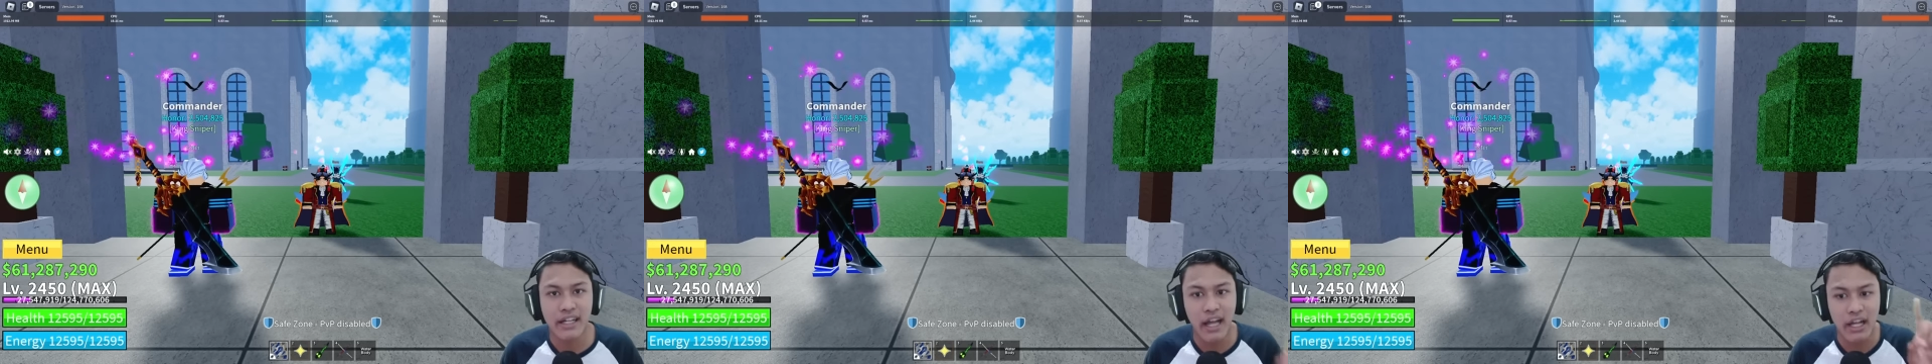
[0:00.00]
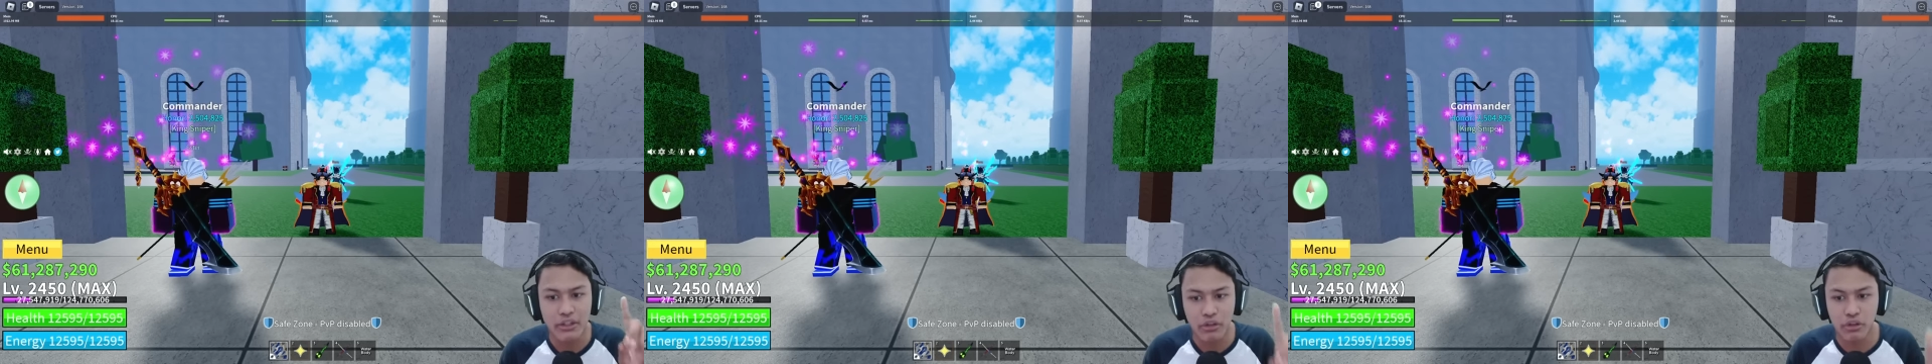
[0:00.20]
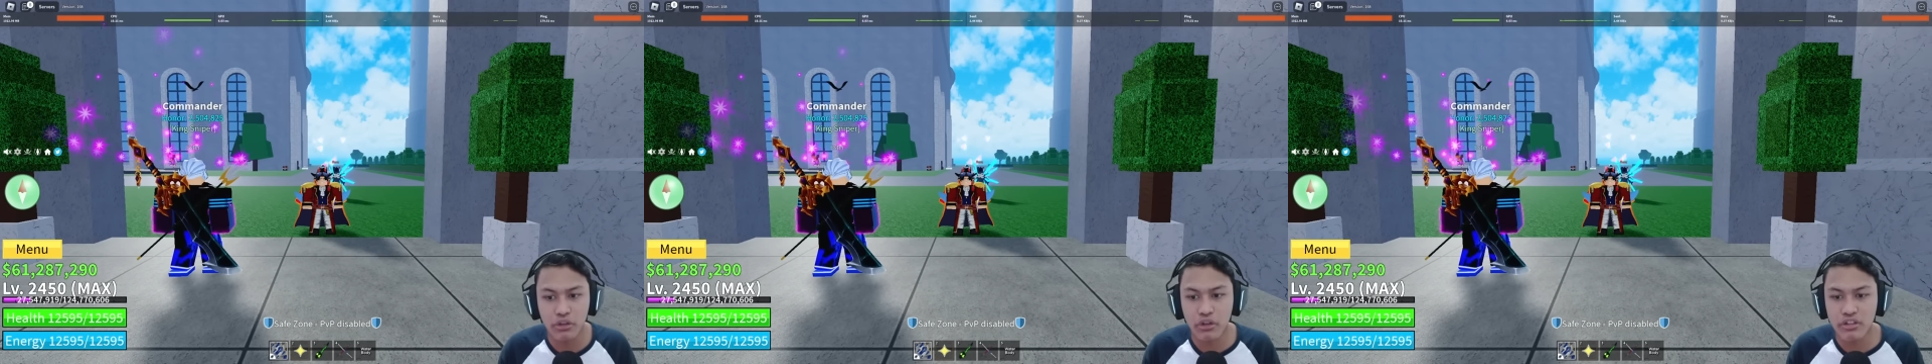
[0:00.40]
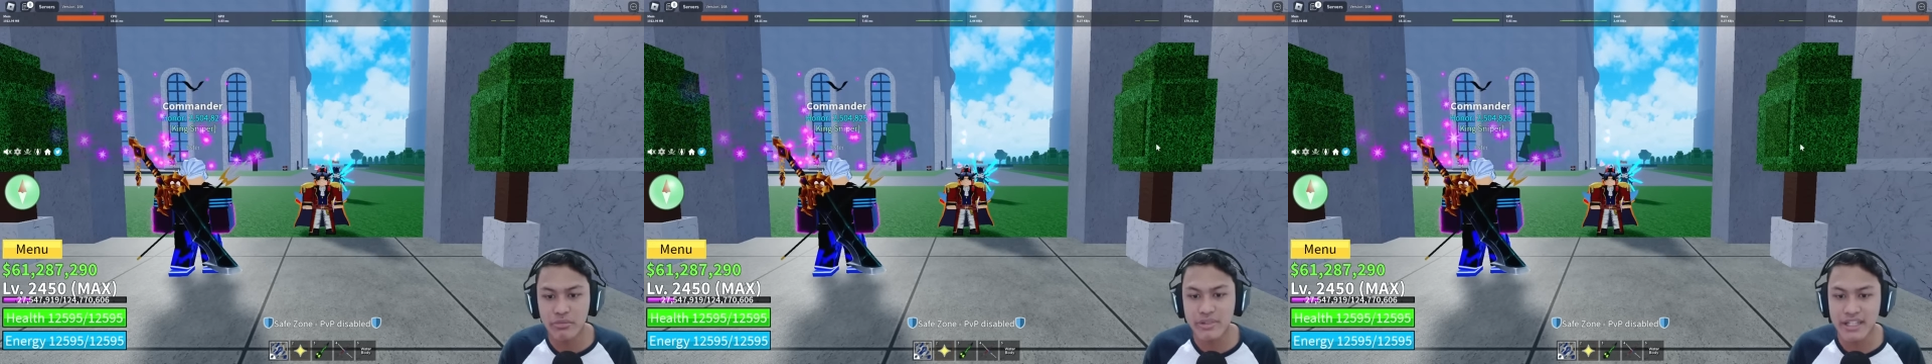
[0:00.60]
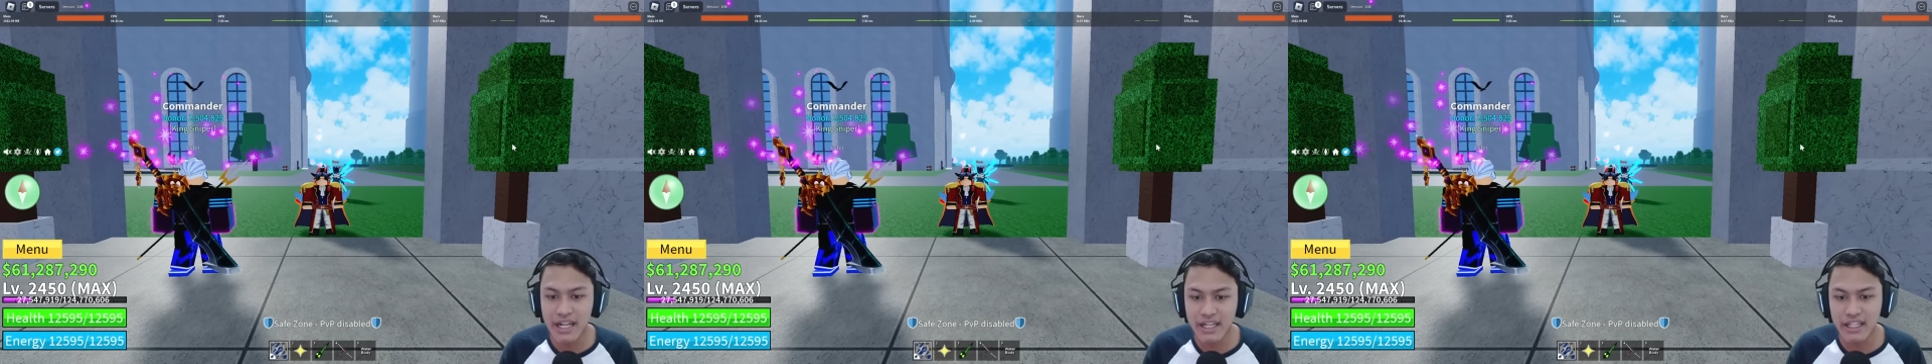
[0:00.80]
Dengan contoh
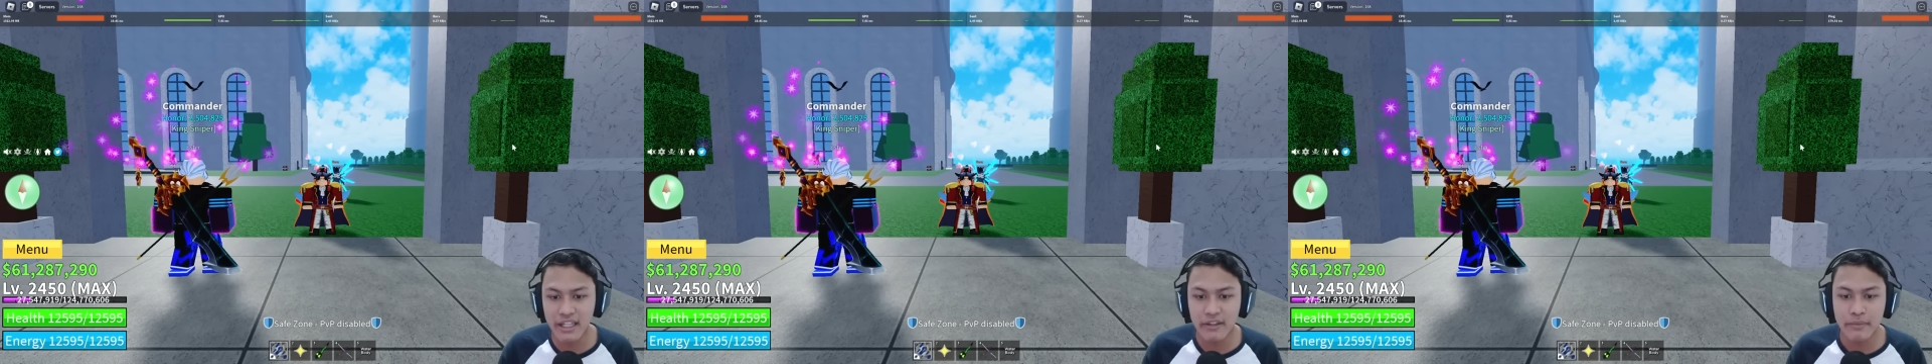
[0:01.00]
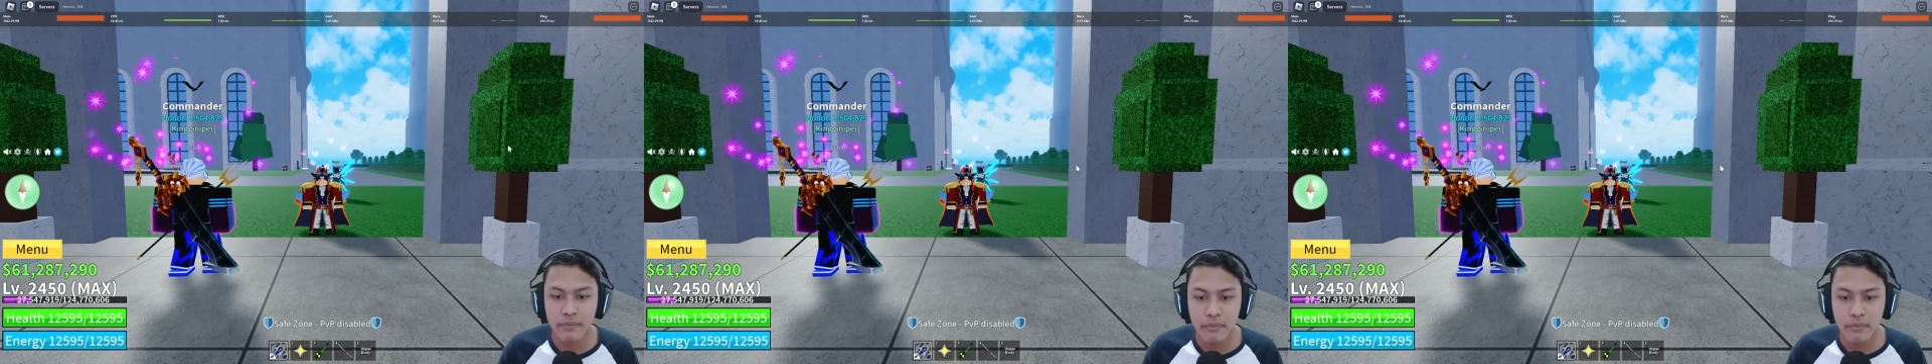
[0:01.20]
semisal nih,